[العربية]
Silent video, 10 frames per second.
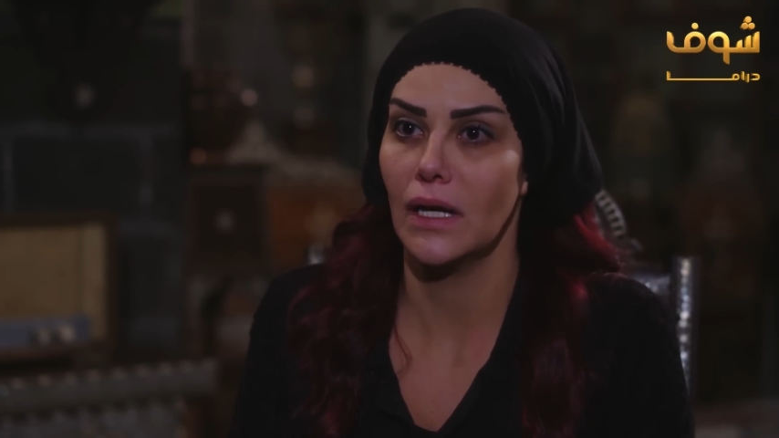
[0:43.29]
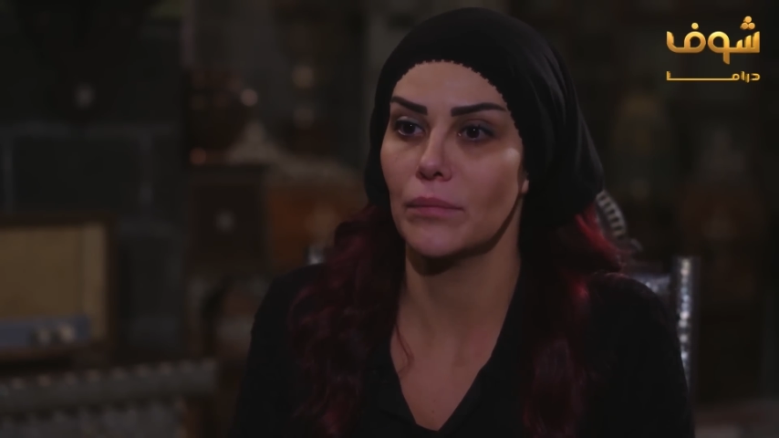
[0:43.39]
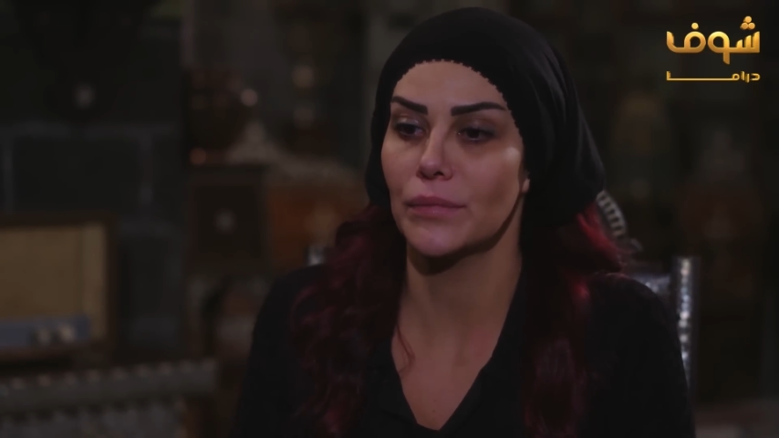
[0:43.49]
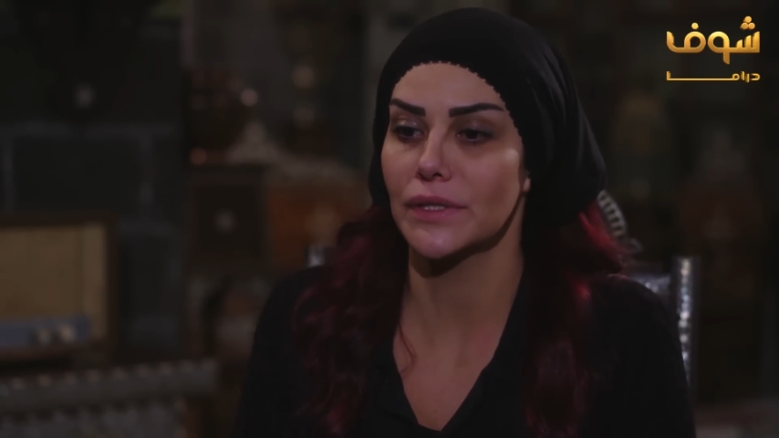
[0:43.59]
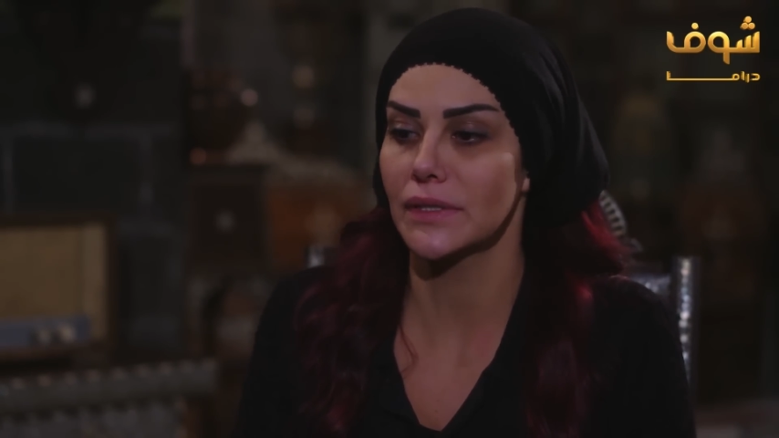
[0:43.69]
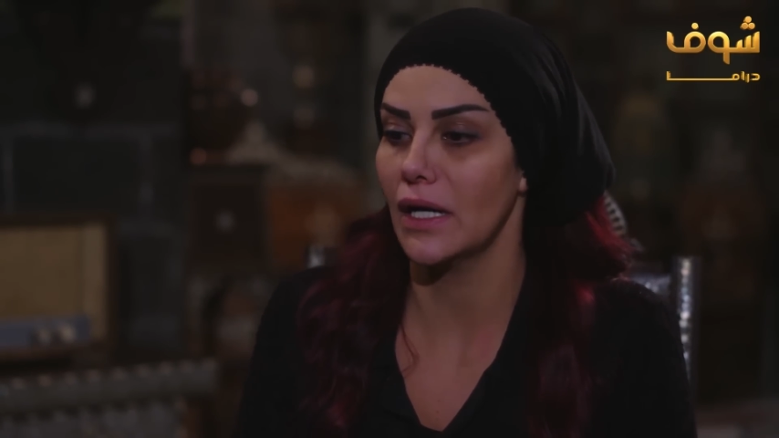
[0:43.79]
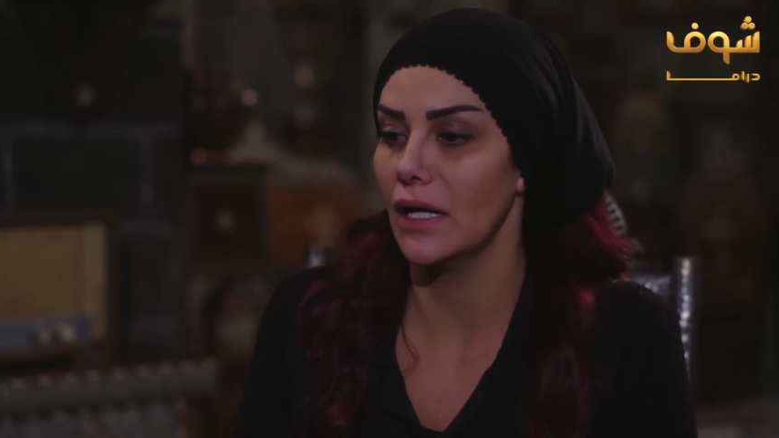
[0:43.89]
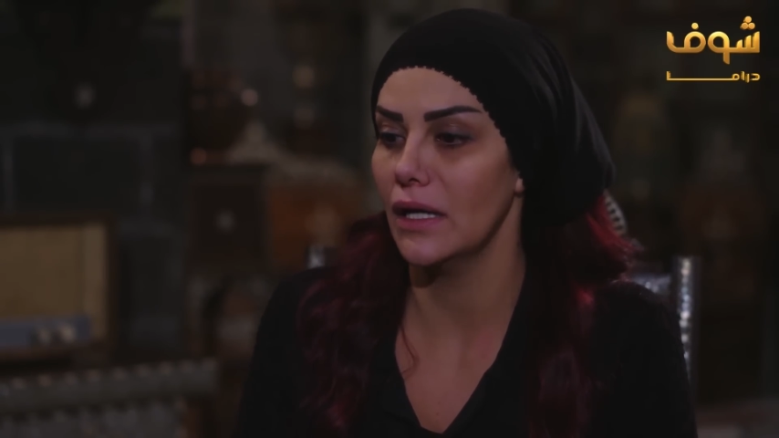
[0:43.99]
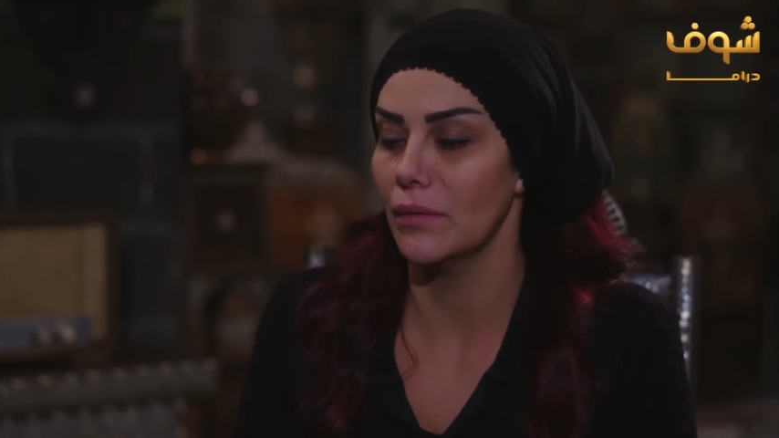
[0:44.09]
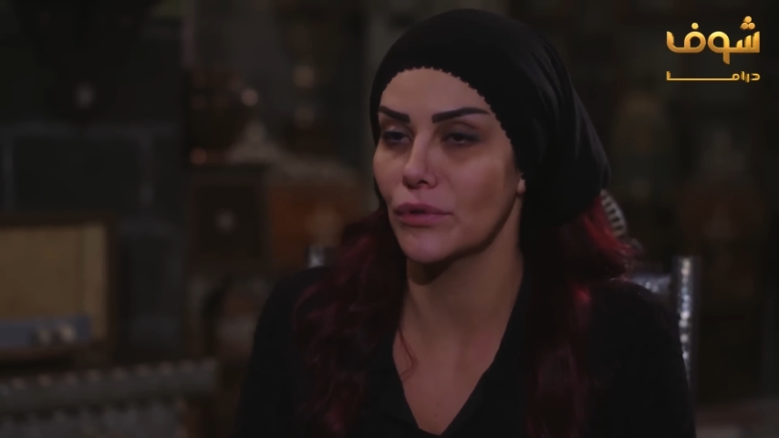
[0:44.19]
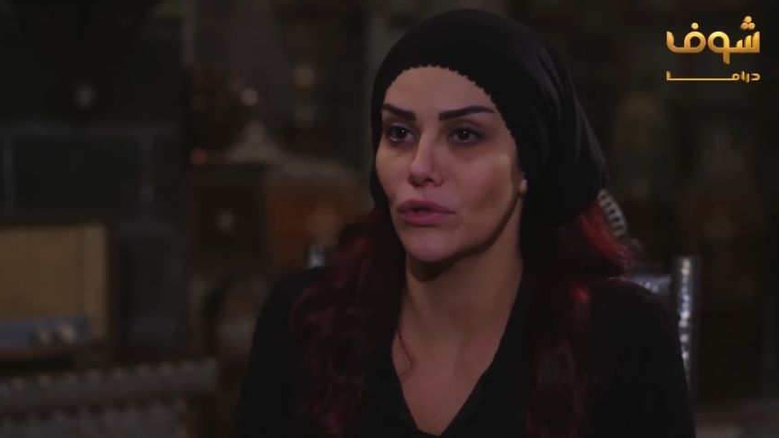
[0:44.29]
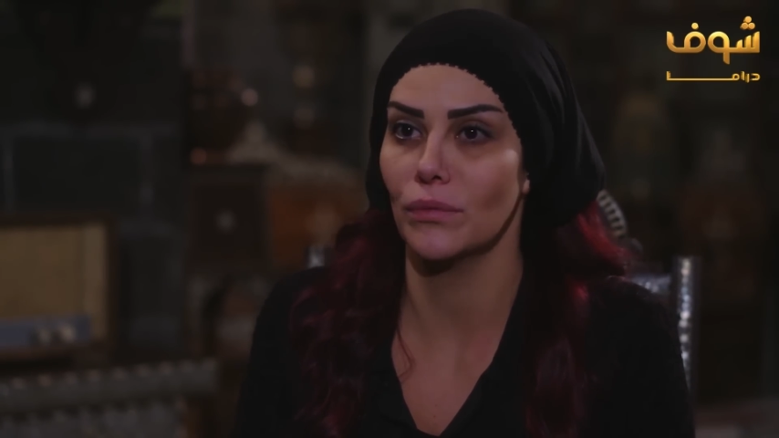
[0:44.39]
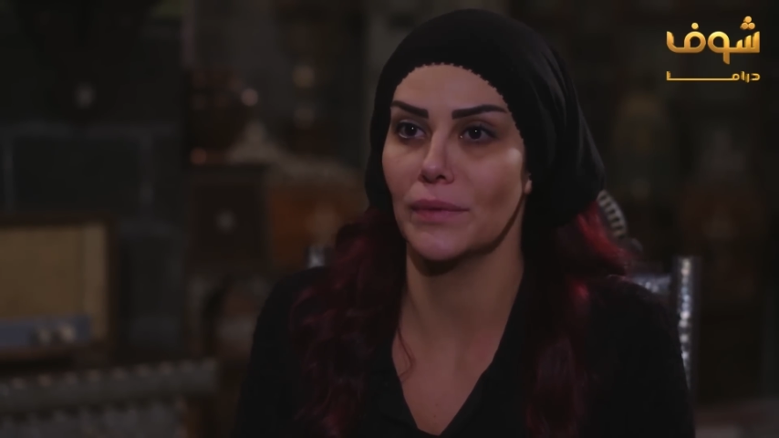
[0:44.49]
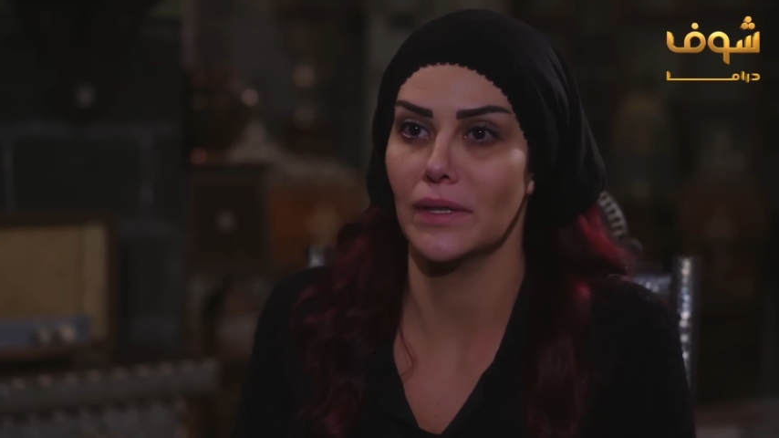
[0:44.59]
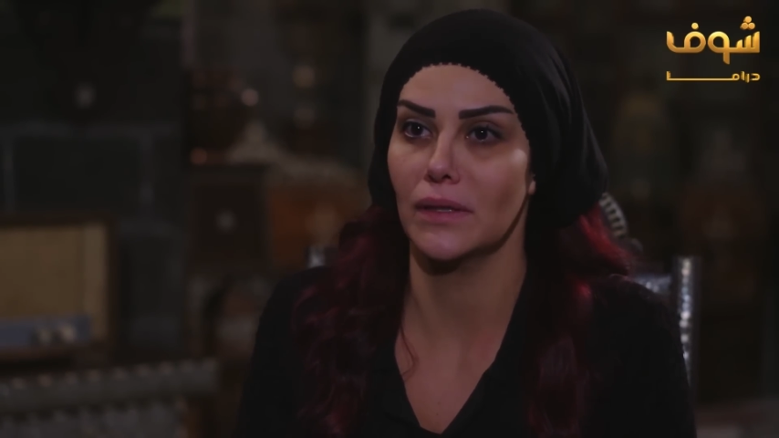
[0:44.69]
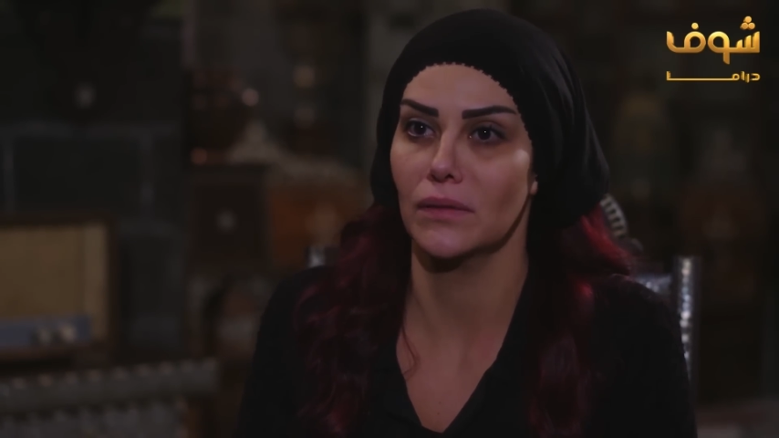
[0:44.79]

عم برتاح لا بنومي